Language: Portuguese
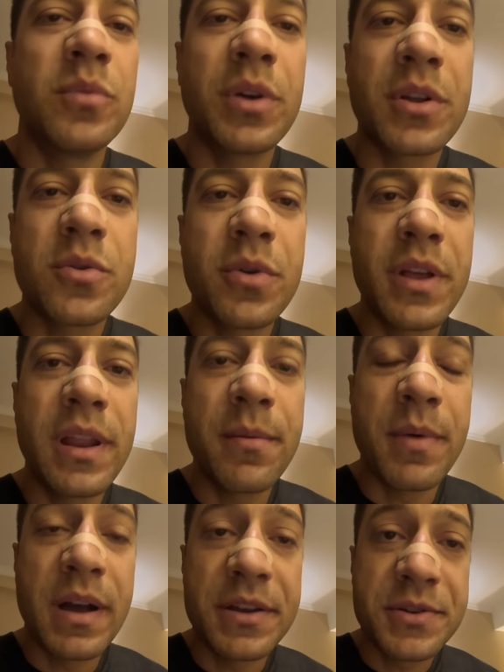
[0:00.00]
Bora correr lá
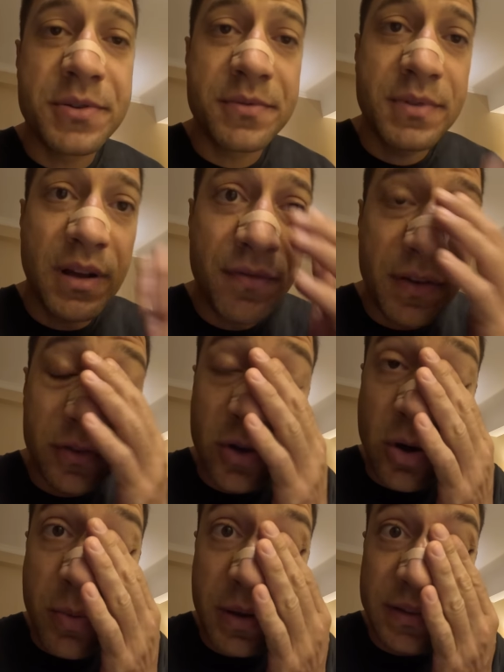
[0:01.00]
embaixo. O café só
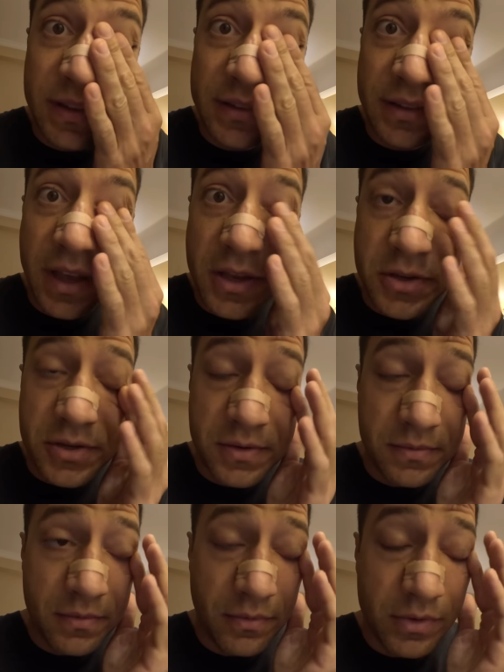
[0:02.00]
começa às 7.
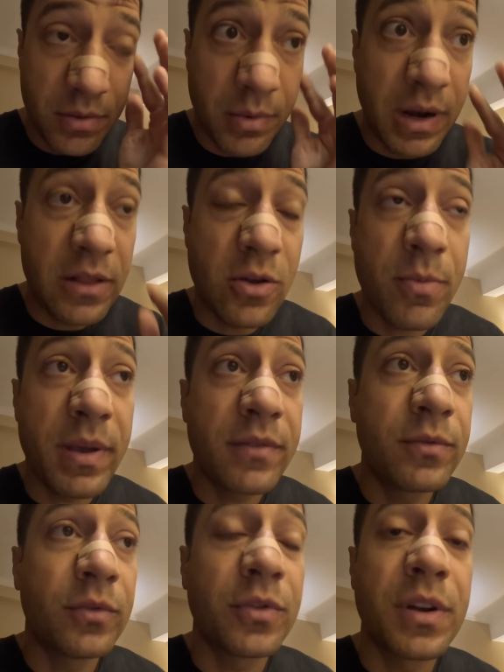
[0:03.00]
vou dar uma olhada como é
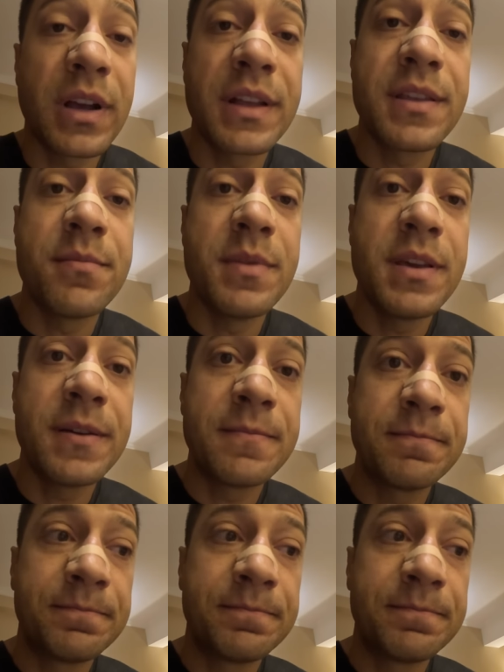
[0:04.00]
que funciona a academia.